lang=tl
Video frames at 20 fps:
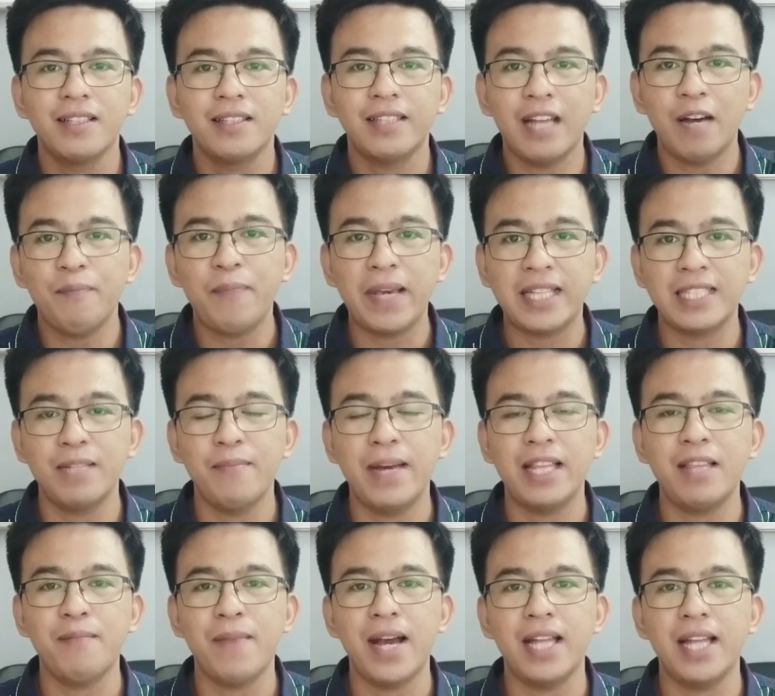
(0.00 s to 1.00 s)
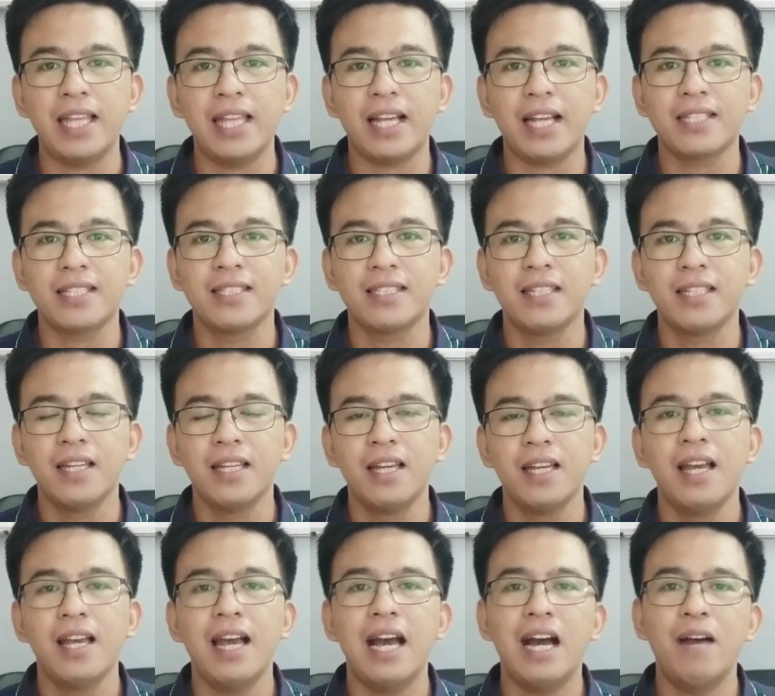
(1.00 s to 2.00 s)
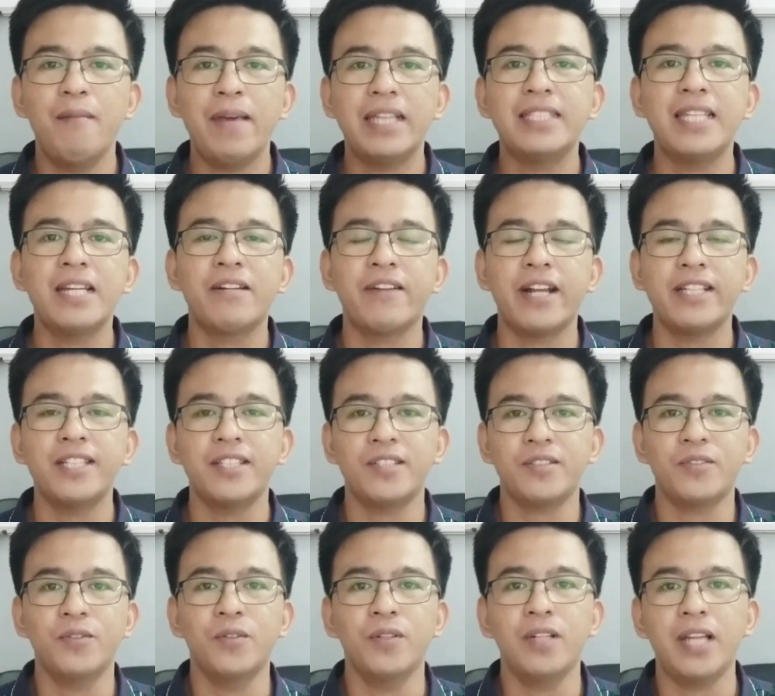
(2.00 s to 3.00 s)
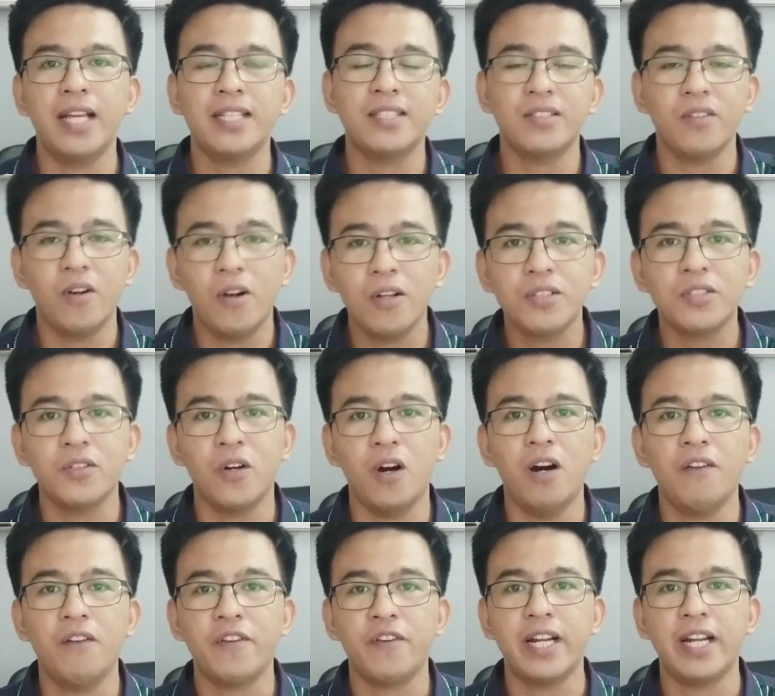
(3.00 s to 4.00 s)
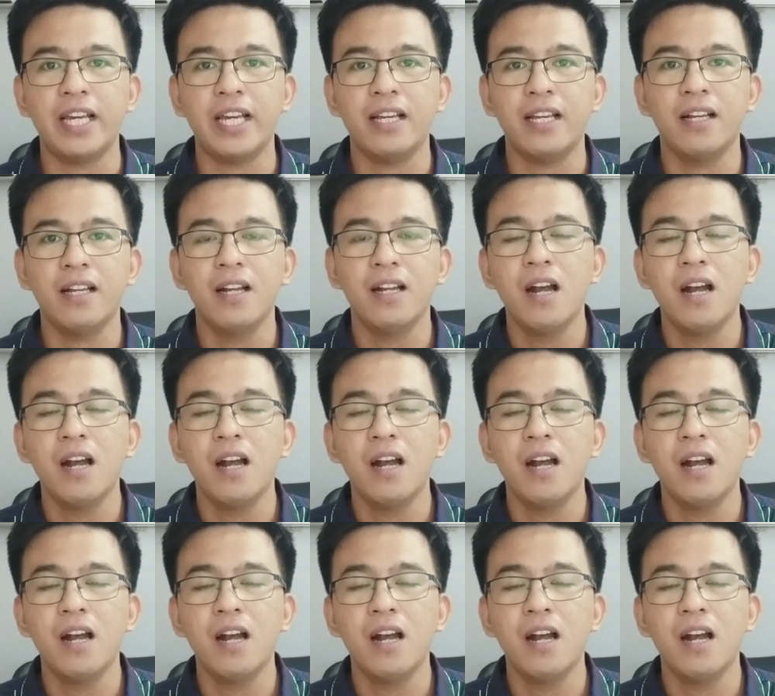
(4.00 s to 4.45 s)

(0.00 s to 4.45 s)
topic sa mathematics, Amazing Grace School is also offering